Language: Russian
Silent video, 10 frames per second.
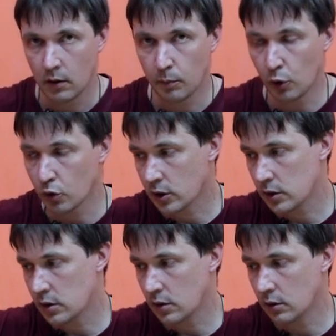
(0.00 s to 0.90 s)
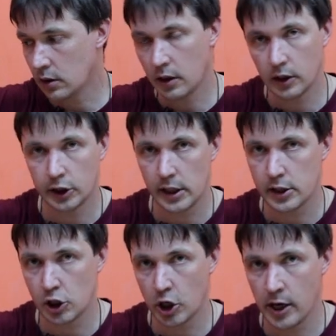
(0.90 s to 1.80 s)
плоскости тыльной
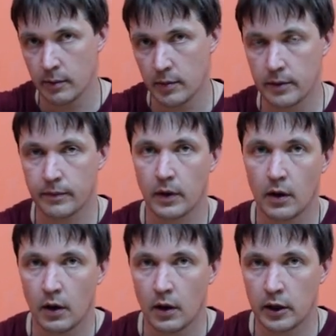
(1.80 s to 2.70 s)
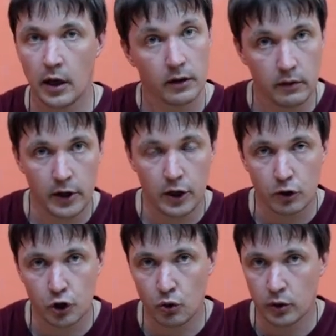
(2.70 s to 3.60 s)
части шлема. Я
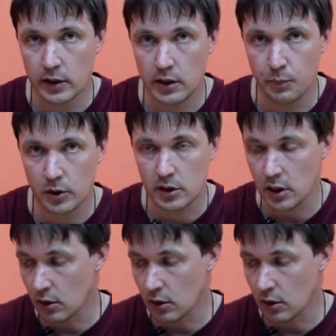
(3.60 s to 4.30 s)
говорил, что на типе С